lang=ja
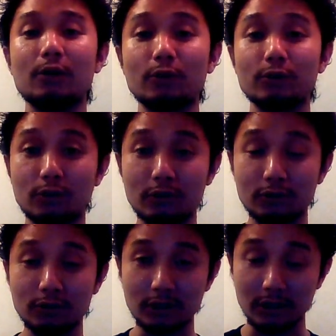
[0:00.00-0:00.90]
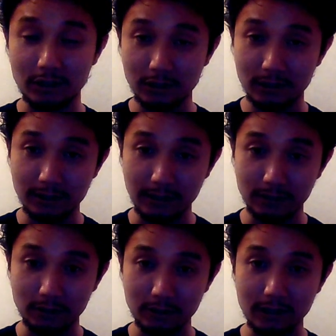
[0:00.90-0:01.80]
遅い動き、小さ
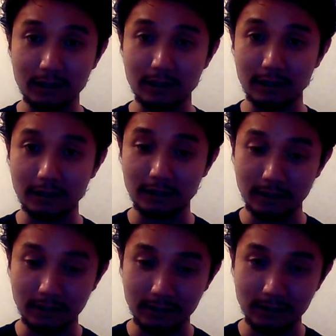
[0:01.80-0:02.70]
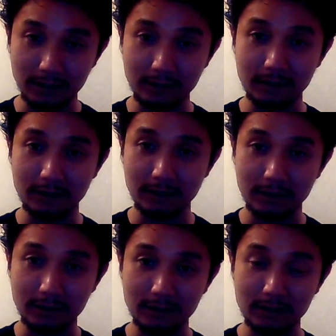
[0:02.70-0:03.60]
い動きからだんだんだんだ
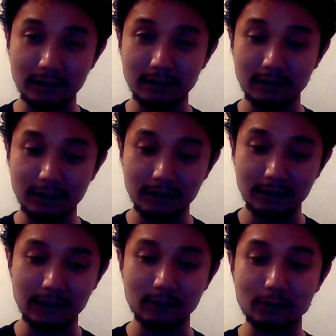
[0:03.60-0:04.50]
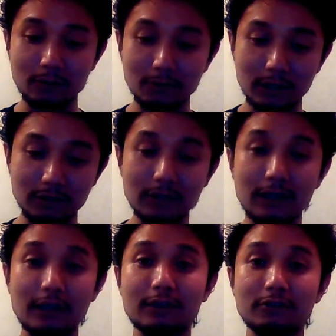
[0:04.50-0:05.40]
んだんだんだんだん大きく
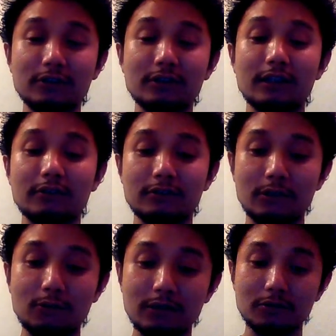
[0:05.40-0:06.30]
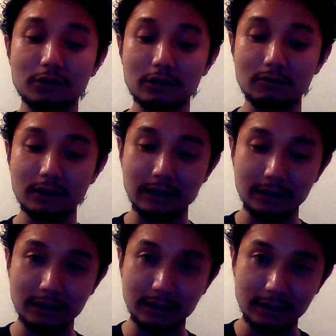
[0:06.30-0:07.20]
速くしていく。で、終ときはだ
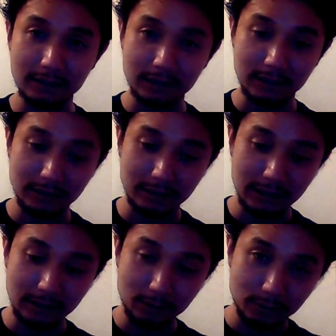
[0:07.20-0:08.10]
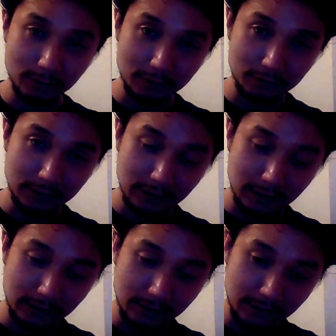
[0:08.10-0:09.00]
んだんだんだん遅くして、
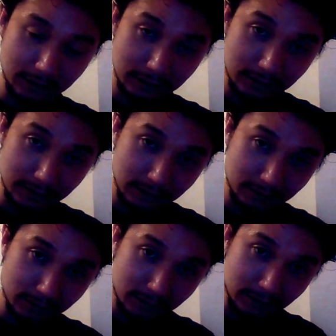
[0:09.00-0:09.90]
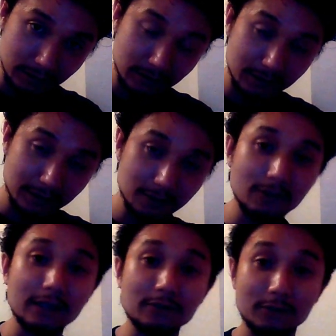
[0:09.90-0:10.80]
だんだん小さくしてって
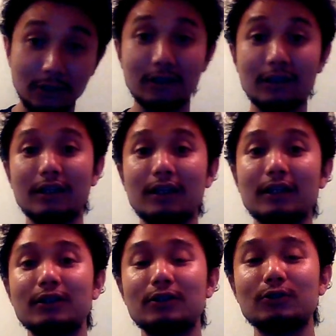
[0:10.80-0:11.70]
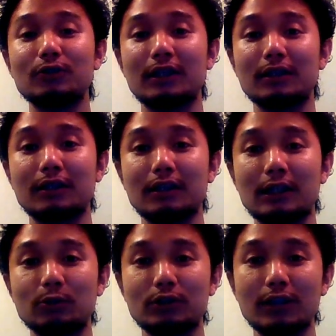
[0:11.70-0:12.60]
終わるというやり
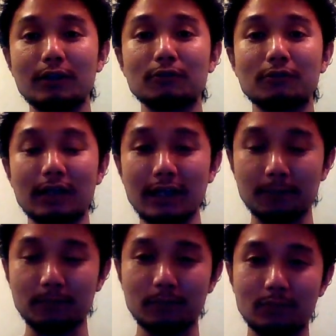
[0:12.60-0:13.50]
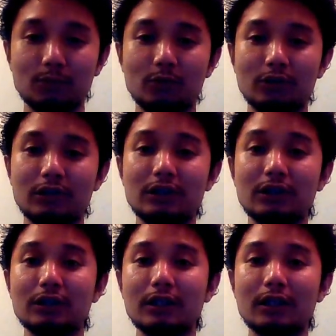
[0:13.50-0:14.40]
方をしているのが、もう意
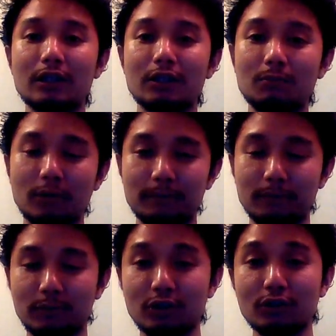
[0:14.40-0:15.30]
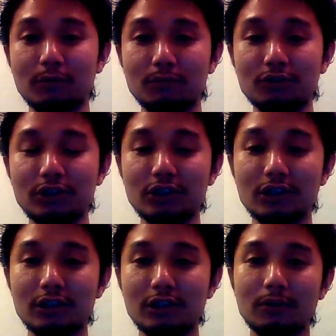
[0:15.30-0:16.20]
識的にも、もちろん無意
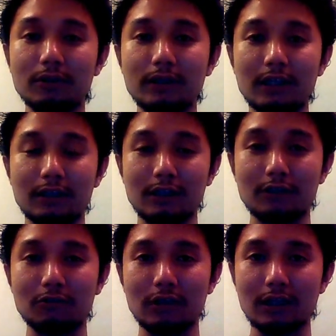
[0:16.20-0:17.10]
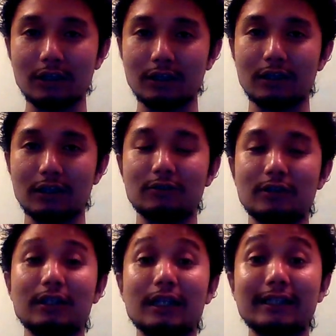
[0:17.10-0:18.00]
識にもやっているのが稼げる
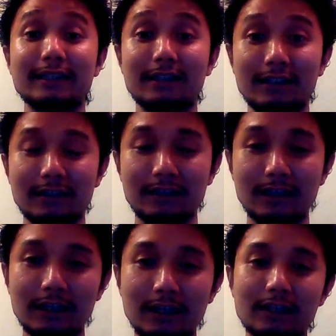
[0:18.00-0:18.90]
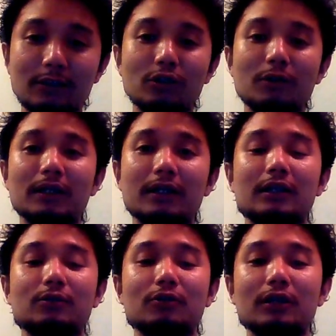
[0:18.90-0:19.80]
生態師さんです。例えば、
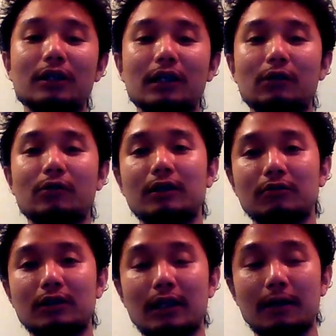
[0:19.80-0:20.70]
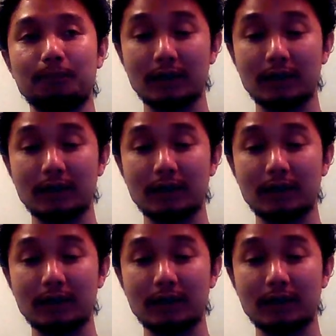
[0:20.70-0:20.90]
それだけではなくて、